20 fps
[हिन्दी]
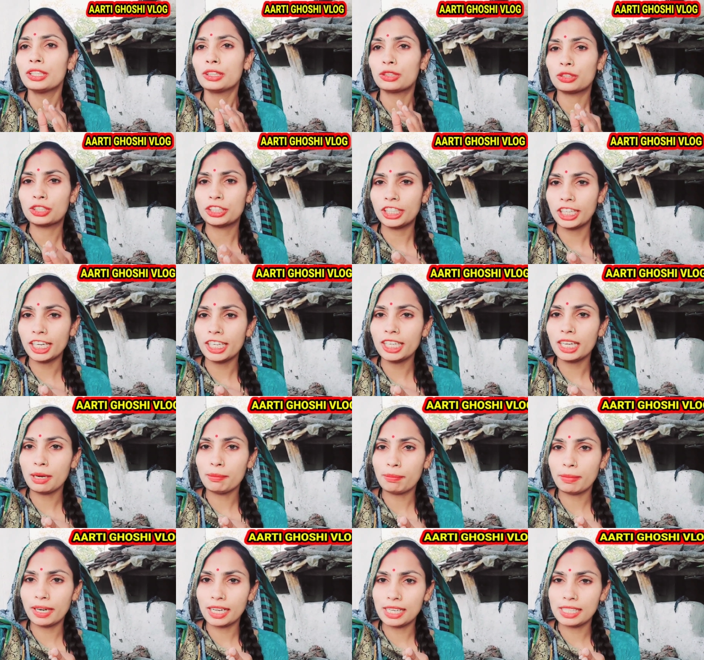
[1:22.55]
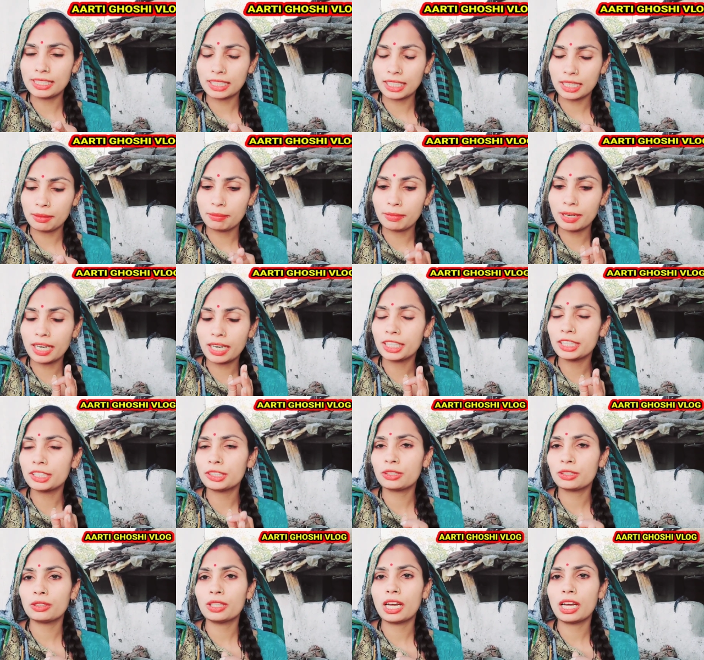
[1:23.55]
तो छः अप्रैल से
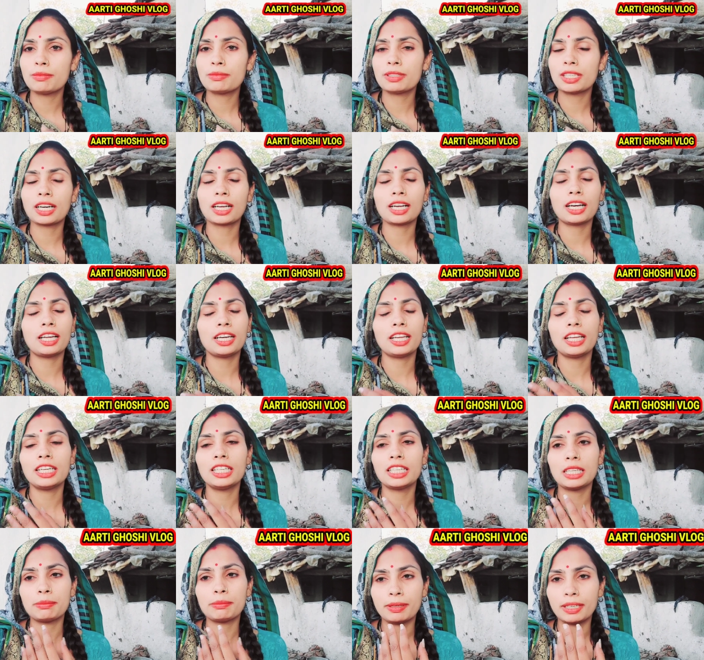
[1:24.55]
बागेश्वर धाम सरकार यानी कि